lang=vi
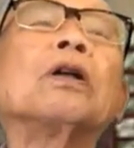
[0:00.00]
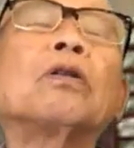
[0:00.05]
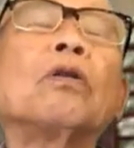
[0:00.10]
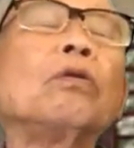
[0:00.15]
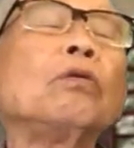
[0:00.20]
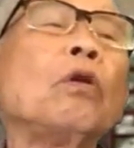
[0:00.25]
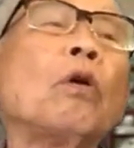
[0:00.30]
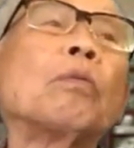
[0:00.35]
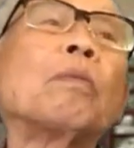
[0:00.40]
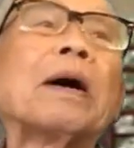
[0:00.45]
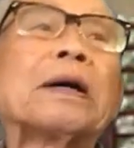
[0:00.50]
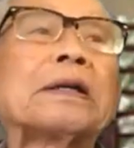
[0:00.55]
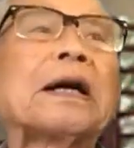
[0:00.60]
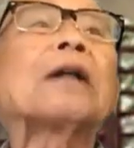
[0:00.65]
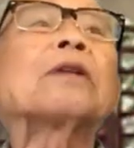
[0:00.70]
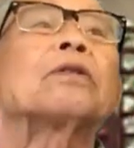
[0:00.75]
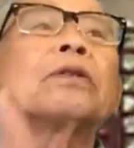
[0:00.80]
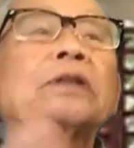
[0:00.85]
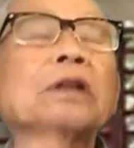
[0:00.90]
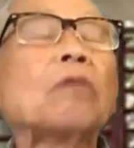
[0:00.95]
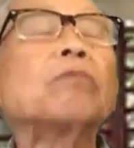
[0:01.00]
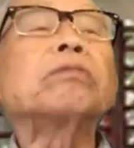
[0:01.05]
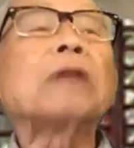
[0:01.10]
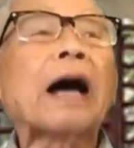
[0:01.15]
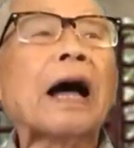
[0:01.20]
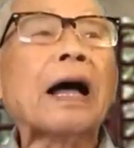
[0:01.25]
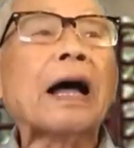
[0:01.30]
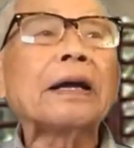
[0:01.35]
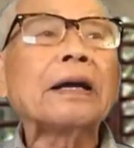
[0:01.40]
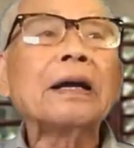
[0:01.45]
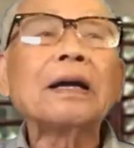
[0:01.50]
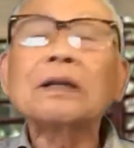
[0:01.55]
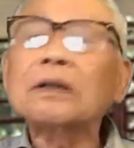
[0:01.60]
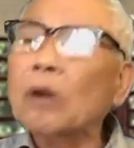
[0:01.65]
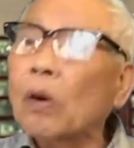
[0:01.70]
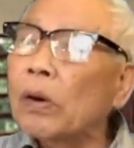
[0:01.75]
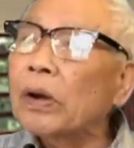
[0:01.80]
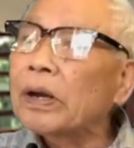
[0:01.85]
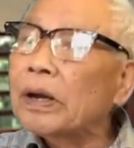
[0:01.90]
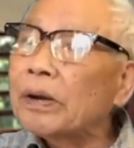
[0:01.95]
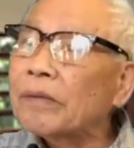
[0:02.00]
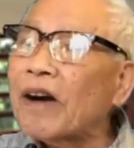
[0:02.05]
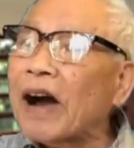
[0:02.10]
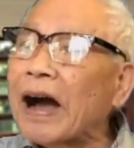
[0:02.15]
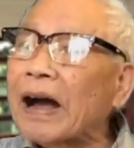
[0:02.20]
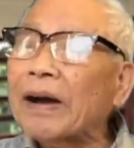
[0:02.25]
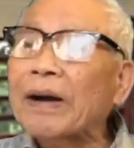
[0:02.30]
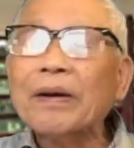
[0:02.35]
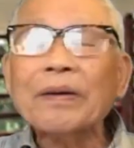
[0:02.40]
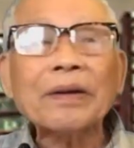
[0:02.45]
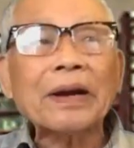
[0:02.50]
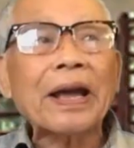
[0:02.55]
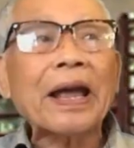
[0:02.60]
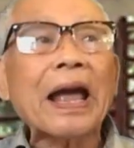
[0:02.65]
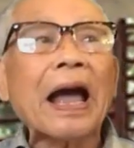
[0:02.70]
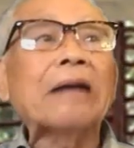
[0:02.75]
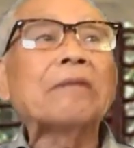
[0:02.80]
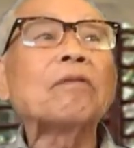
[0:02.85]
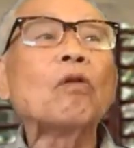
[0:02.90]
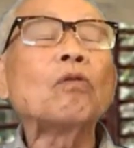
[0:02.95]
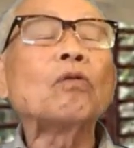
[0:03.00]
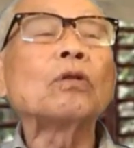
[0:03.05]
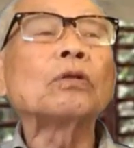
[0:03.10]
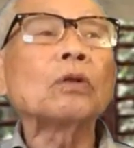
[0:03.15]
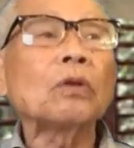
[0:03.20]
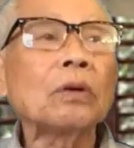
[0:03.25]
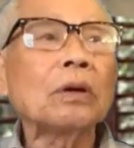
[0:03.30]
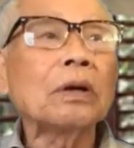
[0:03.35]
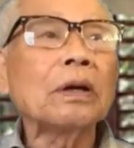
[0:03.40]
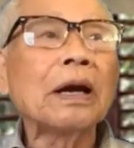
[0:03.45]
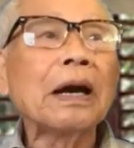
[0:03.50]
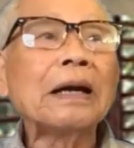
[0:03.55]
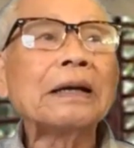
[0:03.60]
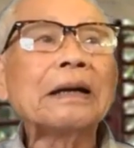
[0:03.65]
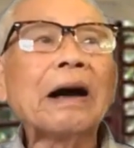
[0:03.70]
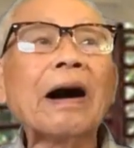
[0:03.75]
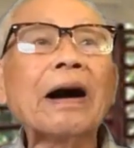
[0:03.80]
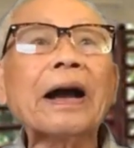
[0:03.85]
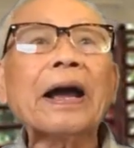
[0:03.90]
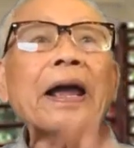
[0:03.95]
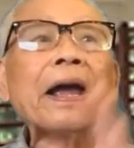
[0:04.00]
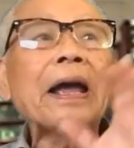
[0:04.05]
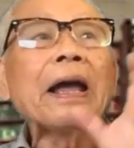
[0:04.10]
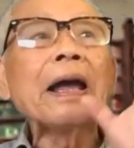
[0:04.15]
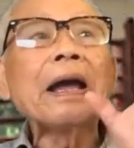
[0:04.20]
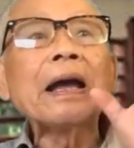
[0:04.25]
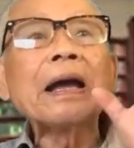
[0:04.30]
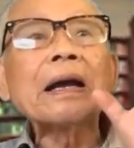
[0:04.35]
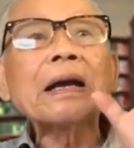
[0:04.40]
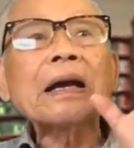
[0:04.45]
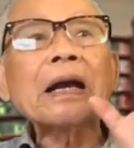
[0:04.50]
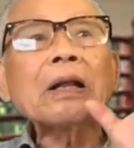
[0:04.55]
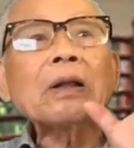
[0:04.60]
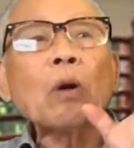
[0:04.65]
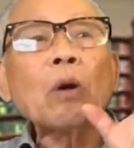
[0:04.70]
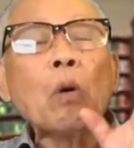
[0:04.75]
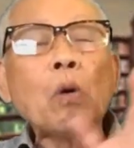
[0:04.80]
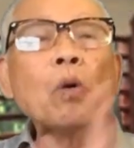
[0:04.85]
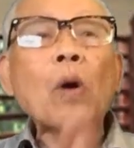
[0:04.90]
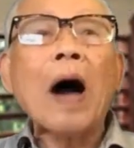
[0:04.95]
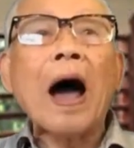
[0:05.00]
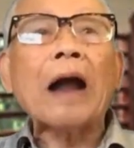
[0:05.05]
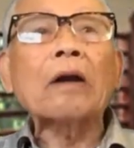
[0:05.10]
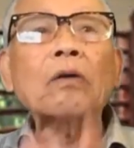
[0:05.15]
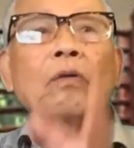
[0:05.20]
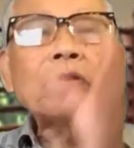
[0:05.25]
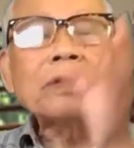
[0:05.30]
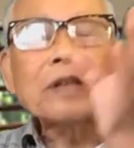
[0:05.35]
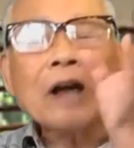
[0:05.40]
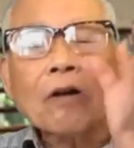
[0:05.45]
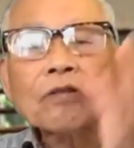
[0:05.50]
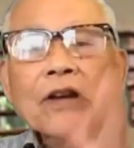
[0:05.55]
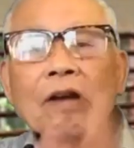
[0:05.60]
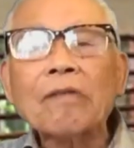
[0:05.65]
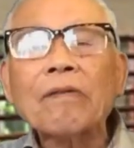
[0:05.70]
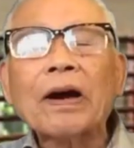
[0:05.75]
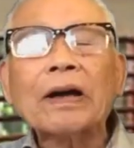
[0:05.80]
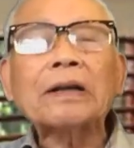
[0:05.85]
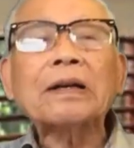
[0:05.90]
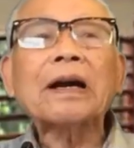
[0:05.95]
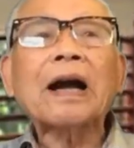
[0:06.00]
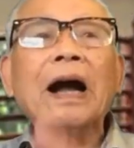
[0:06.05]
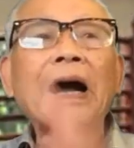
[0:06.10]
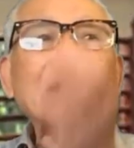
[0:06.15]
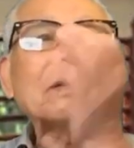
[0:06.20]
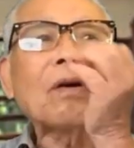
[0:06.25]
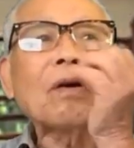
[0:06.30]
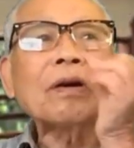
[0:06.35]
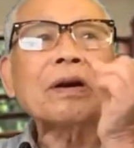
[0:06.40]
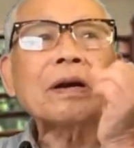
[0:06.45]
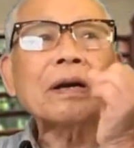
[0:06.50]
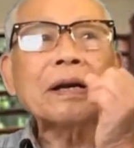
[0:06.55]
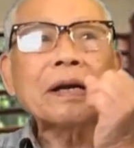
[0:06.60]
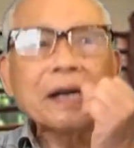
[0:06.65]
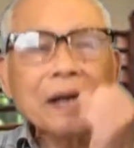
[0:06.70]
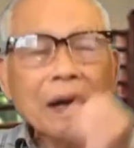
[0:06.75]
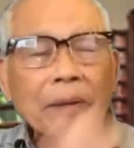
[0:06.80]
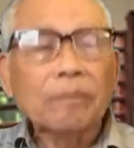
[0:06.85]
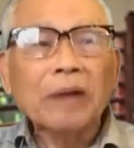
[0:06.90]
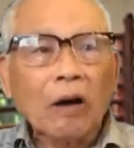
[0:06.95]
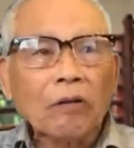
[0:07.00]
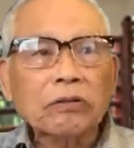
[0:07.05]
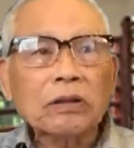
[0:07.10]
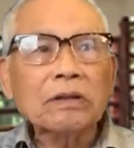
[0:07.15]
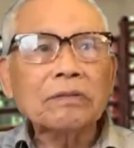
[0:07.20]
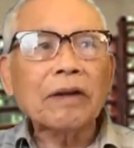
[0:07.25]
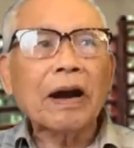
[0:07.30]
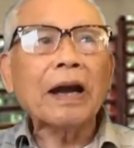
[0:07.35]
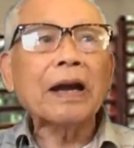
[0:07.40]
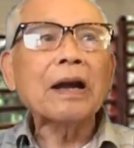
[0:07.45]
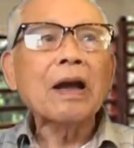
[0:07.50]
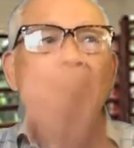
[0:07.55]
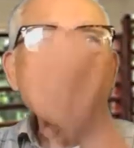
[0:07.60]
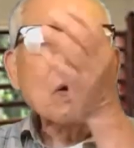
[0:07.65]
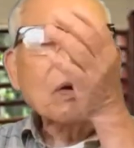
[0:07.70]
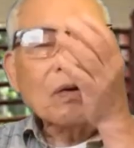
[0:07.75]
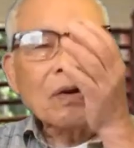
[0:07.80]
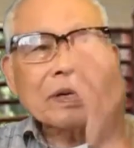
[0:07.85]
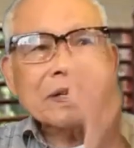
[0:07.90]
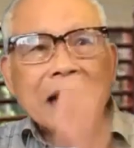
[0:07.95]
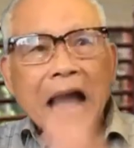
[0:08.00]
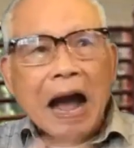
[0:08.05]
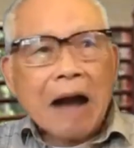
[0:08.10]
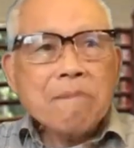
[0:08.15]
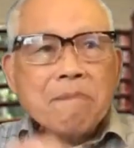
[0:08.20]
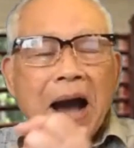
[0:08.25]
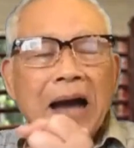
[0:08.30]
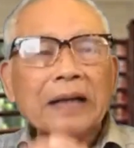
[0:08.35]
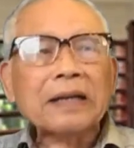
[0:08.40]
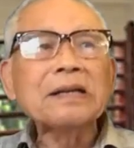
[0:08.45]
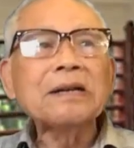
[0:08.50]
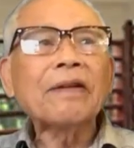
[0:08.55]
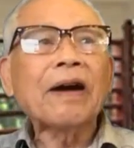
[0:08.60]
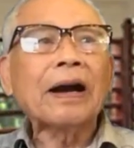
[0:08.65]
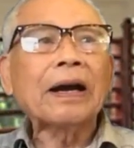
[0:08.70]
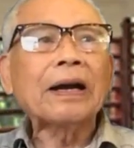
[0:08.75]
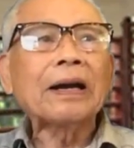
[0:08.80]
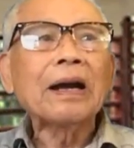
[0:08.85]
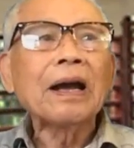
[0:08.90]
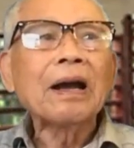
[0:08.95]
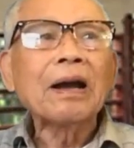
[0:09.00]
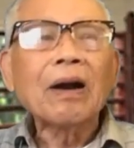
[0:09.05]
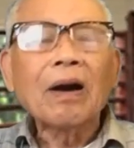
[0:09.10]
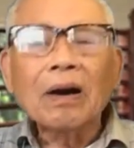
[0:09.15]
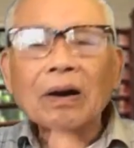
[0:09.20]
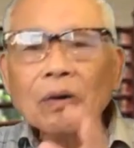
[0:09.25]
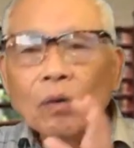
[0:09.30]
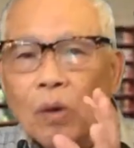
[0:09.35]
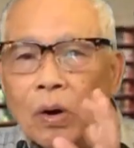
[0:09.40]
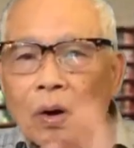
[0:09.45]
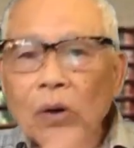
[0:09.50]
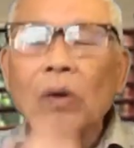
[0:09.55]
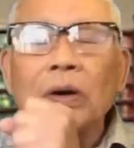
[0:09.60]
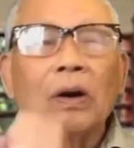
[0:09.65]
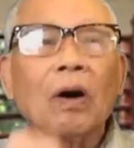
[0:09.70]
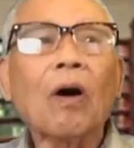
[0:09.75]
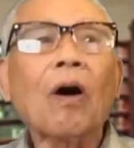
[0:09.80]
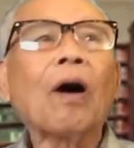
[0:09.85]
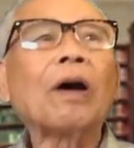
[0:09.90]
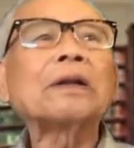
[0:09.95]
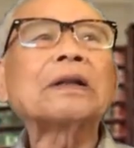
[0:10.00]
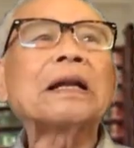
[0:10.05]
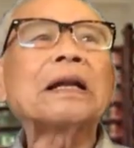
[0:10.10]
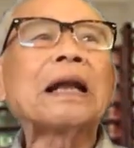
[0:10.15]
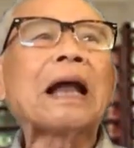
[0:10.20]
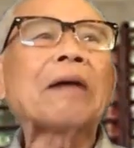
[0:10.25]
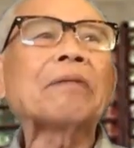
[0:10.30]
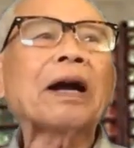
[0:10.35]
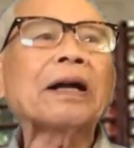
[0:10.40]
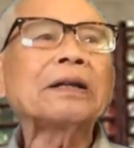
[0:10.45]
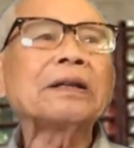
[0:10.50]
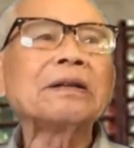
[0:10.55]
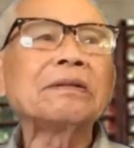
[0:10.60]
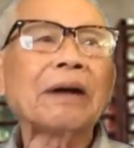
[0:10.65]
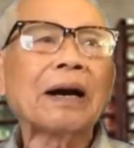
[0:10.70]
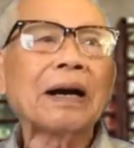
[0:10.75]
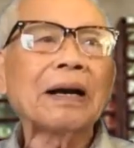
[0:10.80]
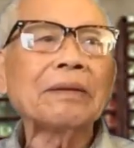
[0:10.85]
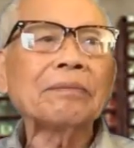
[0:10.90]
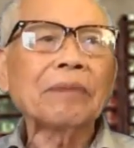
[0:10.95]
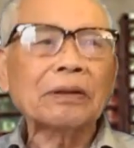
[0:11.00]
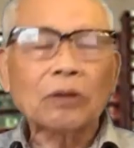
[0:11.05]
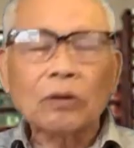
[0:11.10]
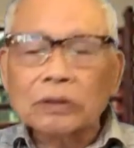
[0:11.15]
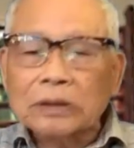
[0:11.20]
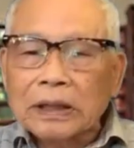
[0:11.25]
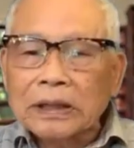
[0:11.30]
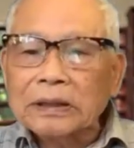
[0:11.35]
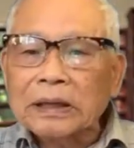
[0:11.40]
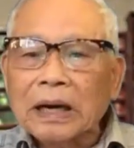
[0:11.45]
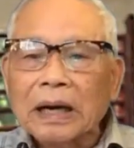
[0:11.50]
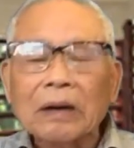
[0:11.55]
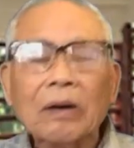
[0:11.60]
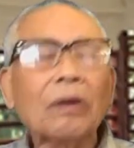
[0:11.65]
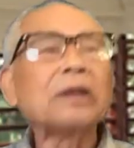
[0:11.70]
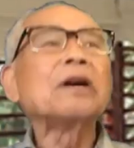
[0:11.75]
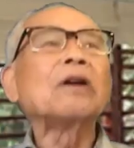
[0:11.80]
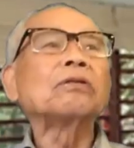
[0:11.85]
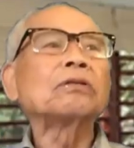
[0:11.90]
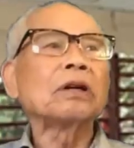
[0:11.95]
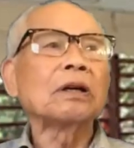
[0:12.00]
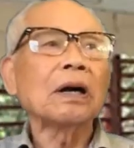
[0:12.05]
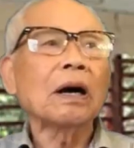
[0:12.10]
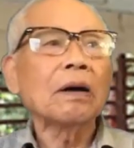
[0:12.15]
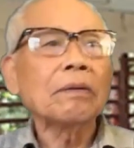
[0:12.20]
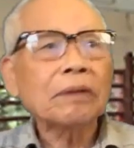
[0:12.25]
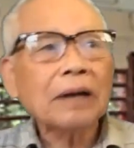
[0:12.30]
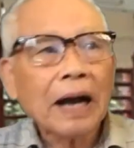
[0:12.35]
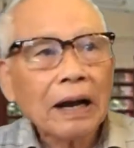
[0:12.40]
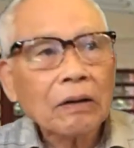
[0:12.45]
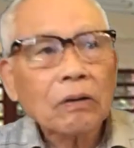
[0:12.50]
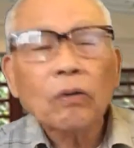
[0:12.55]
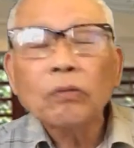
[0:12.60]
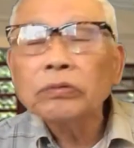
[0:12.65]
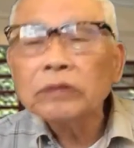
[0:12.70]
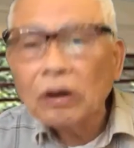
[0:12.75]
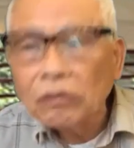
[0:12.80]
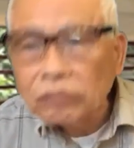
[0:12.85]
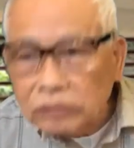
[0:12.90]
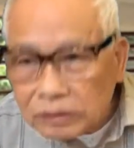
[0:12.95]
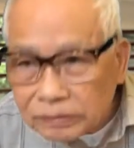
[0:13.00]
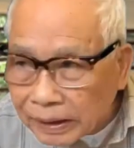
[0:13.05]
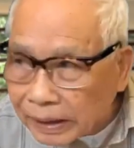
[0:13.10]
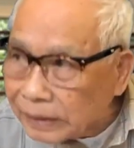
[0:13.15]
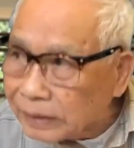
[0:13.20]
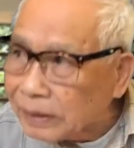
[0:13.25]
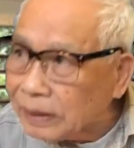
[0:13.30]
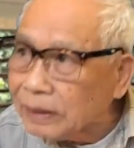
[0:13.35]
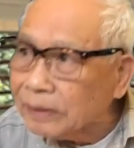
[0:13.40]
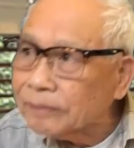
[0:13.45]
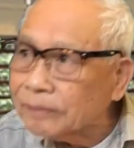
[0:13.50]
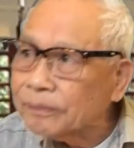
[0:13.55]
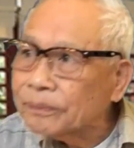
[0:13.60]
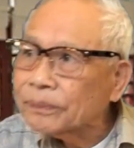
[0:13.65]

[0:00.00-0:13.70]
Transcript: xúi giục bà xã tôi chống lại tôi, phá cái hạnh phúc của tôi. Đó, cái cái thủ đoạn của giáo triều Vatican nó hiểm độc như vậy, nó dã man như vậy, luôn luôn là họ làm cách như vậy. Mà tôi tin rằng còn nhiều trường hợp khác cũng giống như vậy nữa.